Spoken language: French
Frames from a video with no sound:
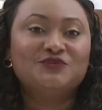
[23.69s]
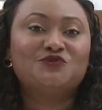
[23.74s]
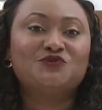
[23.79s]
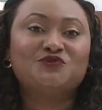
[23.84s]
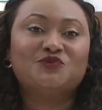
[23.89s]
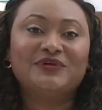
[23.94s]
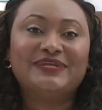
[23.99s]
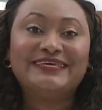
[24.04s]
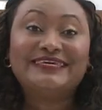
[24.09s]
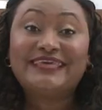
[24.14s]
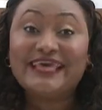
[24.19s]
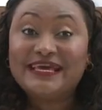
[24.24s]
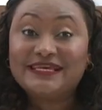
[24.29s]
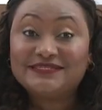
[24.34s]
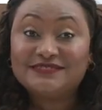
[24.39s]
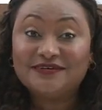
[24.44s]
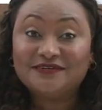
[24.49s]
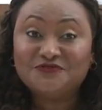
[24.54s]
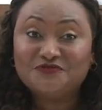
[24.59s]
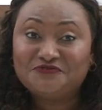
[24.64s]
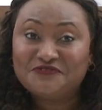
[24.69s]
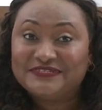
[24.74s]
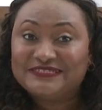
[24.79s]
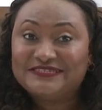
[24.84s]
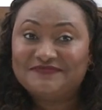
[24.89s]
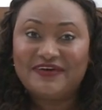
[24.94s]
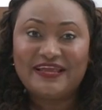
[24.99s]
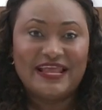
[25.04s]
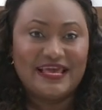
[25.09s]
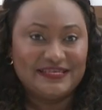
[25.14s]
Ce sont les 15 ans du
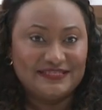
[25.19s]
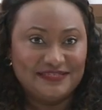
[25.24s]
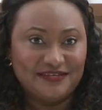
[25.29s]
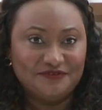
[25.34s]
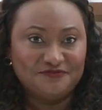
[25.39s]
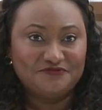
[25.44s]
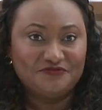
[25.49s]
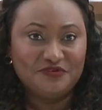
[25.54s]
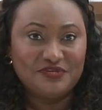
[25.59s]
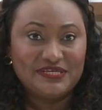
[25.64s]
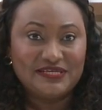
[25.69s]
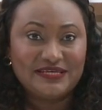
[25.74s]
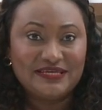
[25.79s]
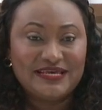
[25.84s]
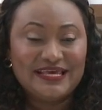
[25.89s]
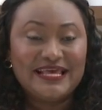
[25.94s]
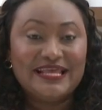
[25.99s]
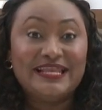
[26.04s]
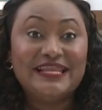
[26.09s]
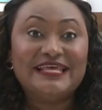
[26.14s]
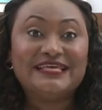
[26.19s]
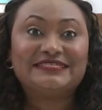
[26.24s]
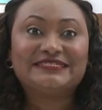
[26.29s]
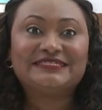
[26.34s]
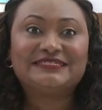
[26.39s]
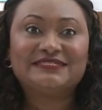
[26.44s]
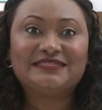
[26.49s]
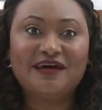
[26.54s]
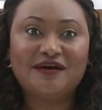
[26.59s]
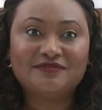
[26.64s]
Festival Haïti en folie, les
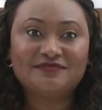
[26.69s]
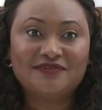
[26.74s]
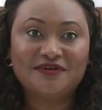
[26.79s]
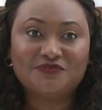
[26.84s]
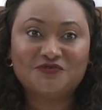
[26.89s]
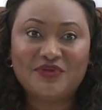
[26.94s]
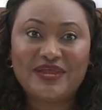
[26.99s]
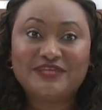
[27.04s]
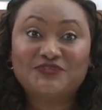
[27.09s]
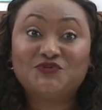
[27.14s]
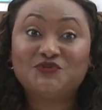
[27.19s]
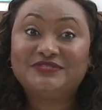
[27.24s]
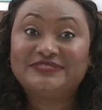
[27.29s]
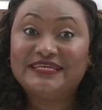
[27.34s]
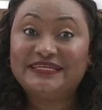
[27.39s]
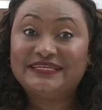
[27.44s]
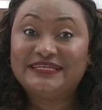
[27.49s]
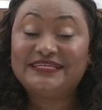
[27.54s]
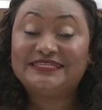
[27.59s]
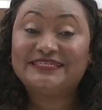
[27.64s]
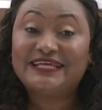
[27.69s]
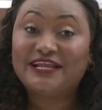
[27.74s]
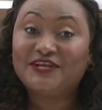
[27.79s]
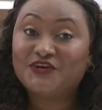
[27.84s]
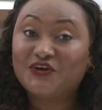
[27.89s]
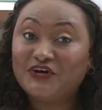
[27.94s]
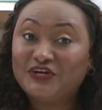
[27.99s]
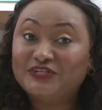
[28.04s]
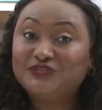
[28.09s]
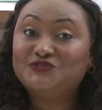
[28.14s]
100 ans de la Société des
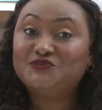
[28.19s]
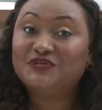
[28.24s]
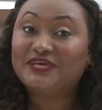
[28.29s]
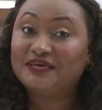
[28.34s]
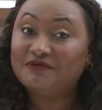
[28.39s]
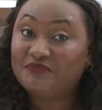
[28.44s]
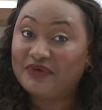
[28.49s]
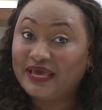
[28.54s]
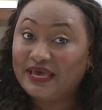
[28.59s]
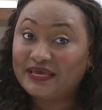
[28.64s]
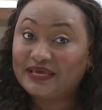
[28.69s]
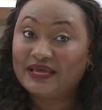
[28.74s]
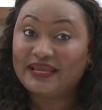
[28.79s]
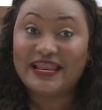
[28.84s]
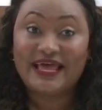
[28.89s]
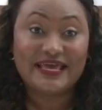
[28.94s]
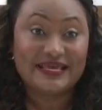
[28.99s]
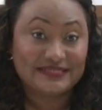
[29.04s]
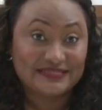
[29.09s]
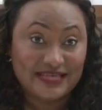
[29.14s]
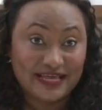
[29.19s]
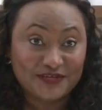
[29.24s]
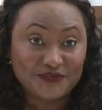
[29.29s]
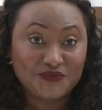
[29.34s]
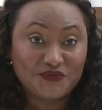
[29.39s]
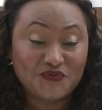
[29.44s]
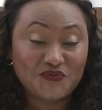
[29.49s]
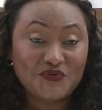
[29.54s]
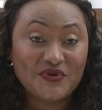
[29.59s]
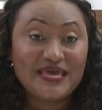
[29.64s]
alcools du Québec, la
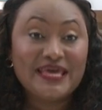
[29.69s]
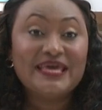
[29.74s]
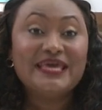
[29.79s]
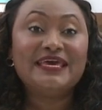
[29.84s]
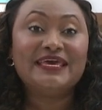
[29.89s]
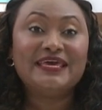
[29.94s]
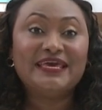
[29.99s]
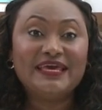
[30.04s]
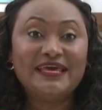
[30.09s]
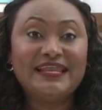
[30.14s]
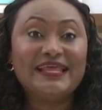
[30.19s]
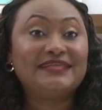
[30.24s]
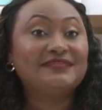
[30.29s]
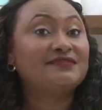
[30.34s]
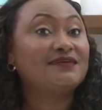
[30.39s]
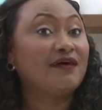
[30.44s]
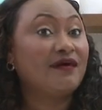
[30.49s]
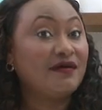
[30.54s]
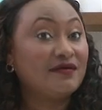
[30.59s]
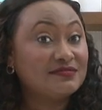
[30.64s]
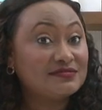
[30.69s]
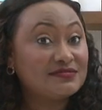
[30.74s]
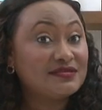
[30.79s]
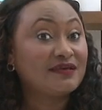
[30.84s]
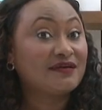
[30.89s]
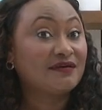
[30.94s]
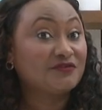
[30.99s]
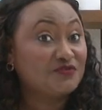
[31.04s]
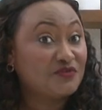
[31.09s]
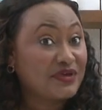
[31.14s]
SAQ, et les
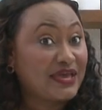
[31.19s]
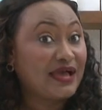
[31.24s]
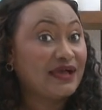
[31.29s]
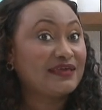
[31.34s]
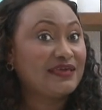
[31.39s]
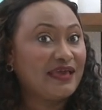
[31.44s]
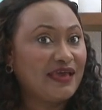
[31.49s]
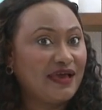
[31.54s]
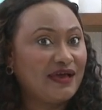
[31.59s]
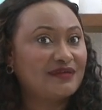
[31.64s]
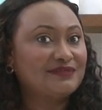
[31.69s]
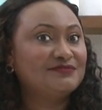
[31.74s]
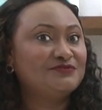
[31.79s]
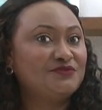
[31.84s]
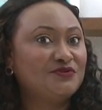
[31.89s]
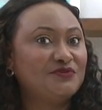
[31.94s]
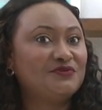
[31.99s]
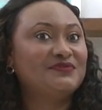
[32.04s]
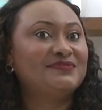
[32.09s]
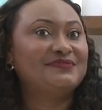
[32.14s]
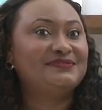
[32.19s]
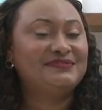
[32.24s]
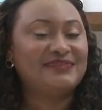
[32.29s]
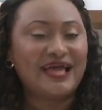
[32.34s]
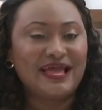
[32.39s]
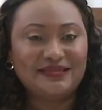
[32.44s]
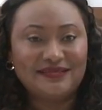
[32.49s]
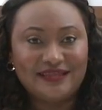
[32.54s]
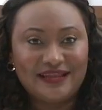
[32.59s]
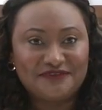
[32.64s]
35 ans de carrière de
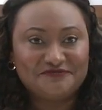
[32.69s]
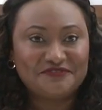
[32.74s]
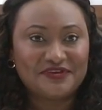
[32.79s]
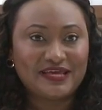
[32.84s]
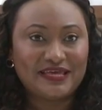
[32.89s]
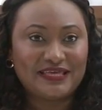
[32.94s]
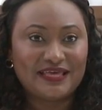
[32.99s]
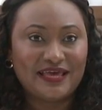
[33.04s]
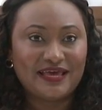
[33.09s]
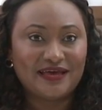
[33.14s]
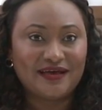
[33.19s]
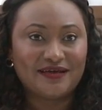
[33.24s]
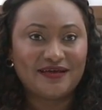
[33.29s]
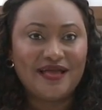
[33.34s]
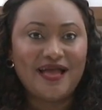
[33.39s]
Dany Laferrière.